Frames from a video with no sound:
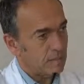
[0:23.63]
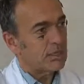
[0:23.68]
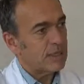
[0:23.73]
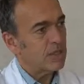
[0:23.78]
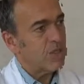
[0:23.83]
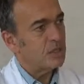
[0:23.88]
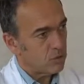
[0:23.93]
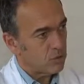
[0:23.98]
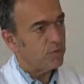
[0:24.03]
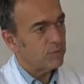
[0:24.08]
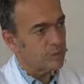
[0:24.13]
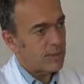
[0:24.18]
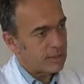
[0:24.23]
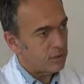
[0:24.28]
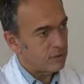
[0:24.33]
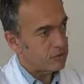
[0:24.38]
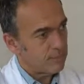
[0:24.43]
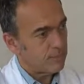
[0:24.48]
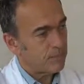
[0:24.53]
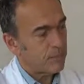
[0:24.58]
cancer de
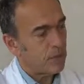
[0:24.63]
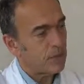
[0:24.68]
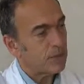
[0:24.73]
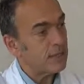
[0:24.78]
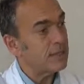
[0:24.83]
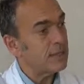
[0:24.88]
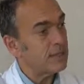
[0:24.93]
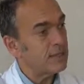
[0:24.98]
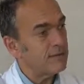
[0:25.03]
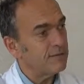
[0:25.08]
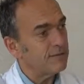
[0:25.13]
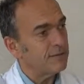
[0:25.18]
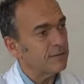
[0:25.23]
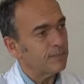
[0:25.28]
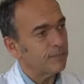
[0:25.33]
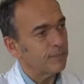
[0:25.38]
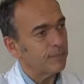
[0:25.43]
l'ovaire en récidive.